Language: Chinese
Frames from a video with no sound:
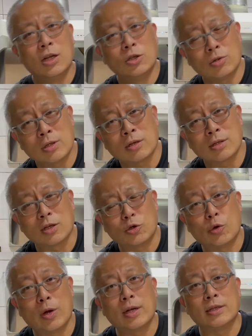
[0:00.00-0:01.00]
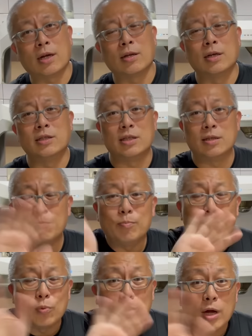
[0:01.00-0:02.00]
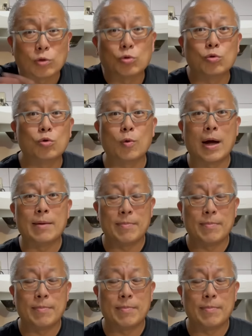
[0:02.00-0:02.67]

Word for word: 就叫这个瘸了脚的儿子不要出去玩，